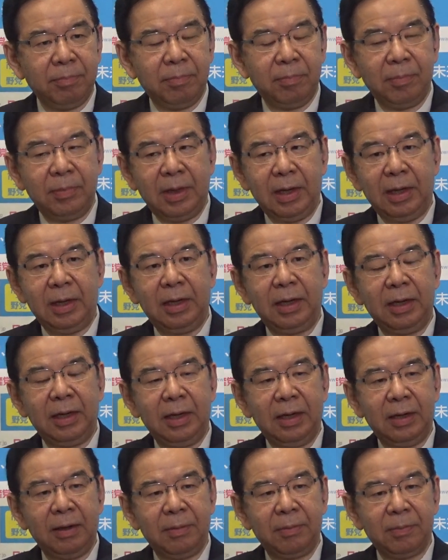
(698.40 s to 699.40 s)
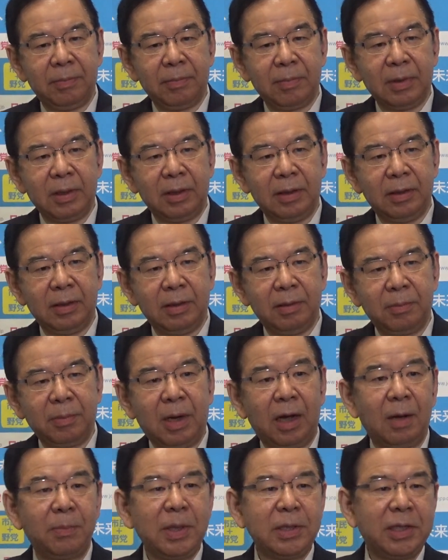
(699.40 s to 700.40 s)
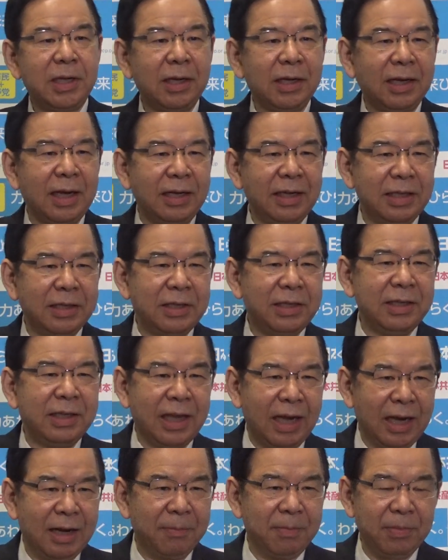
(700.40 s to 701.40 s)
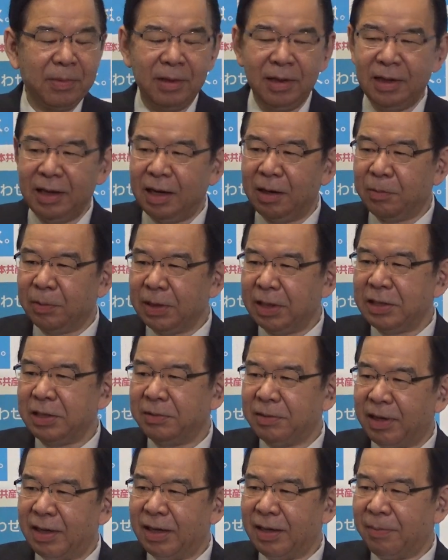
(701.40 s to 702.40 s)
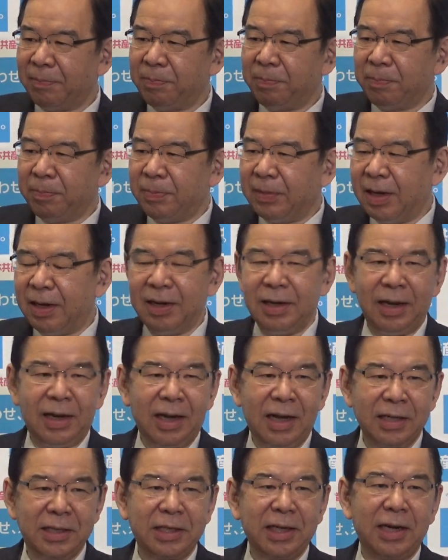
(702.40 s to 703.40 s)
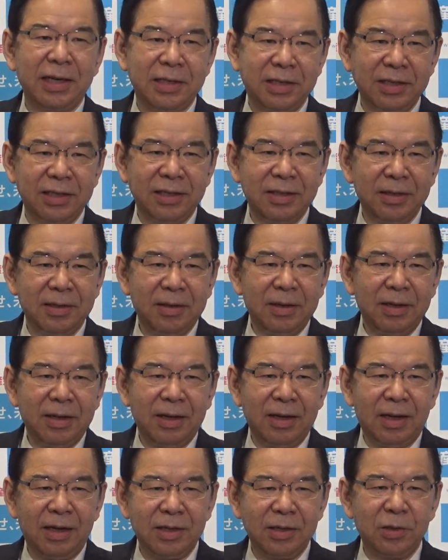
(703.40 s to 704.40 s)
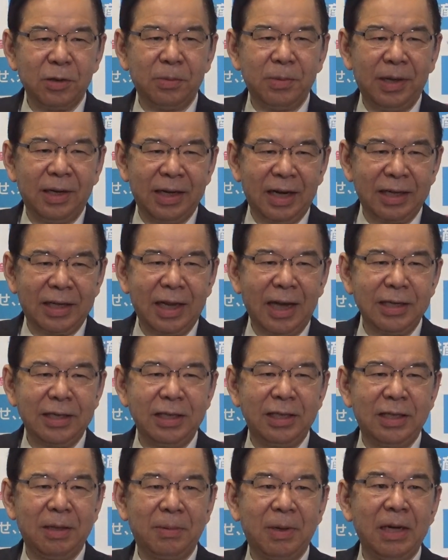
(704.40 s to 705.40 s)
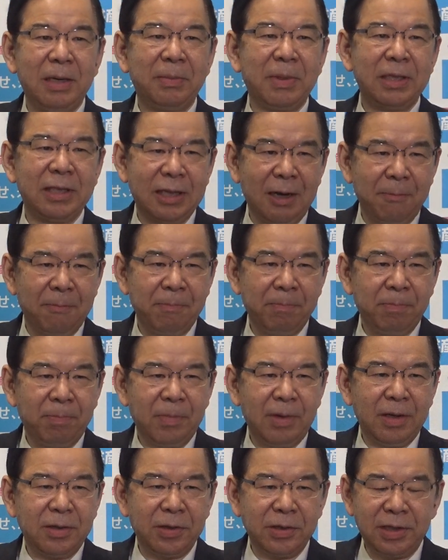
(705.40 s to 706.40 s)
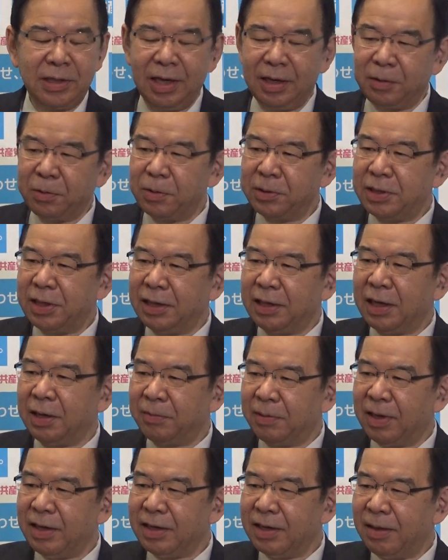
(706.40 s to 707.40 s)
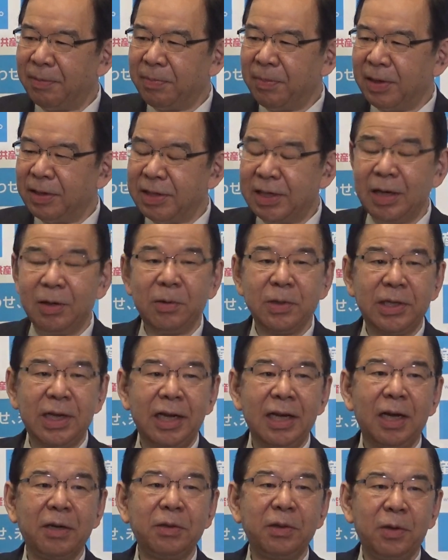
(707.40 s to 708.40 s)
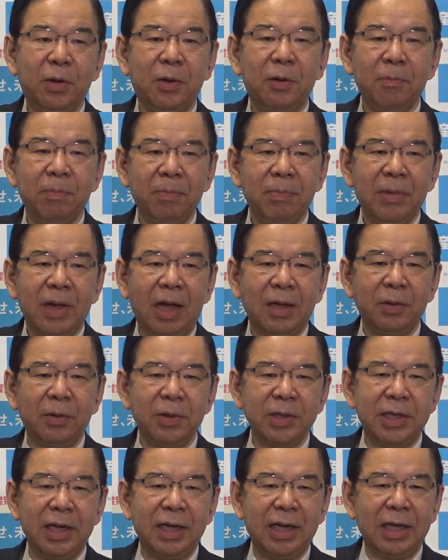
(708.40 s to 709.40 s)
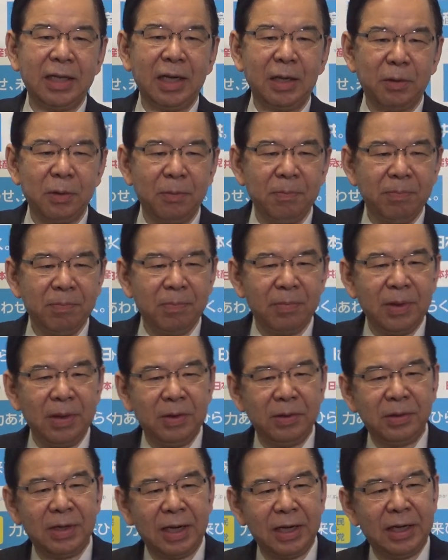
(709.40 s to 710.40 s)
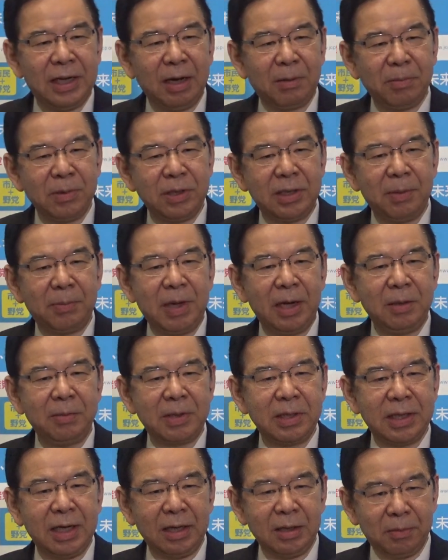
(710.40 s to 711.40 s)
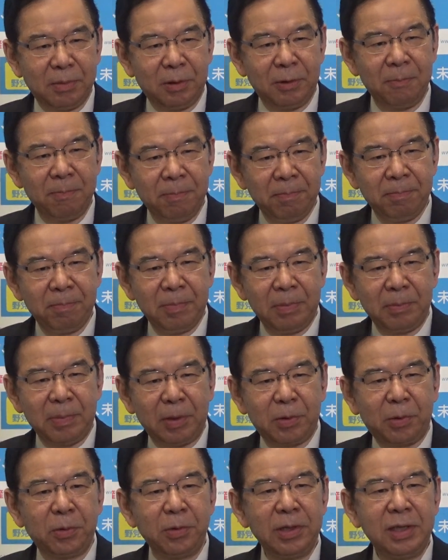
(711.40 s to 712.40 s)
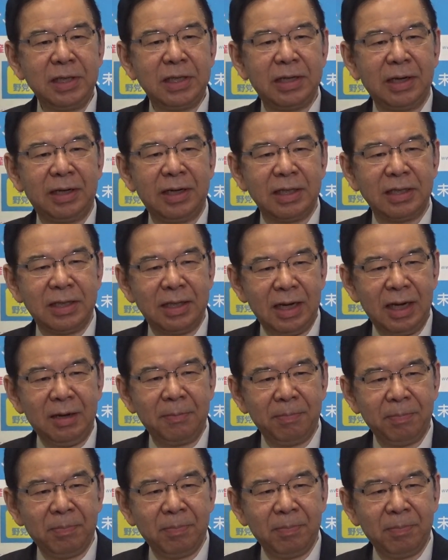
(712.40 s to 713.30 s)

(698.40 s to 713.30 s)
でまあ、安倍政権について、あの私は7年8か月、正面から対峙してまいりました、そしてこの政権は戦後最悪の反動政権だというふうな批判もしてまいりましたけれども、まあ、後任者はですね、